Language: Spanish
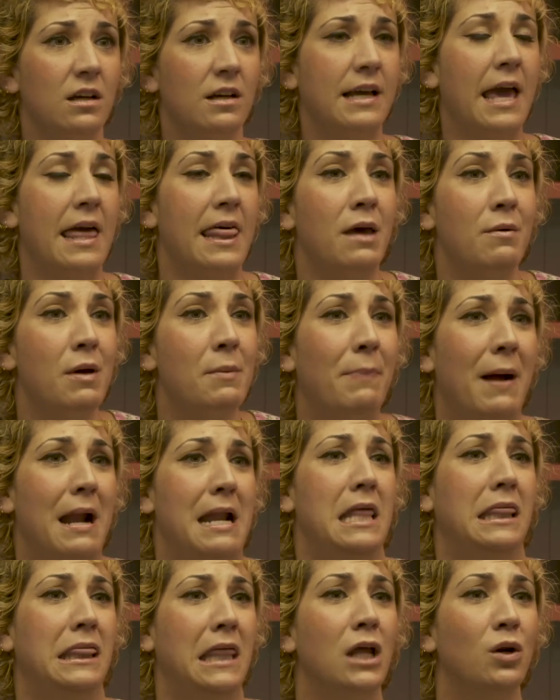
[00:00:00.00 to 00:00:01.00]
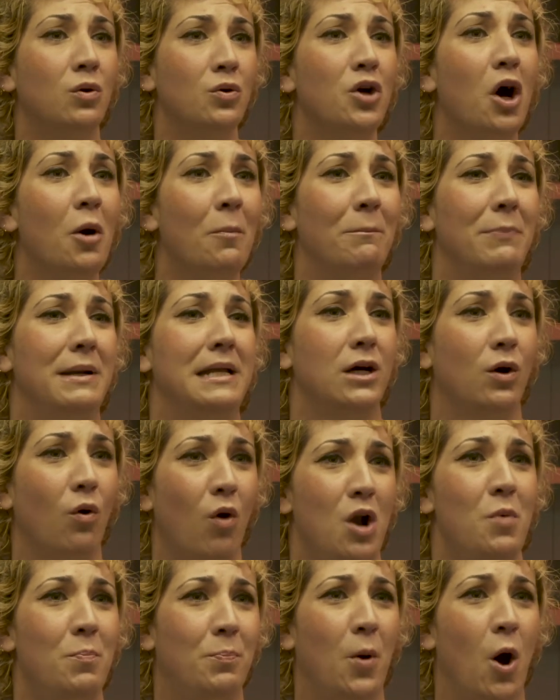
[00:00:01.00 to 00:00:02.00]
que debe parecer un
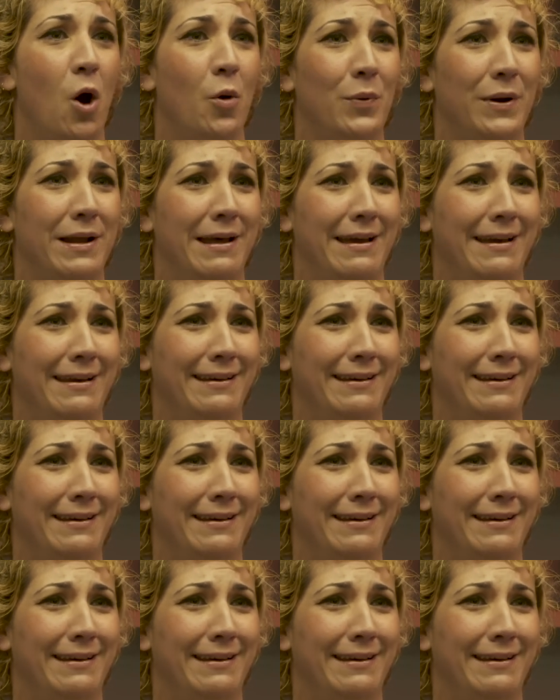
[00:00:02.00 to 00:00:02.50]
ombligo el pobre.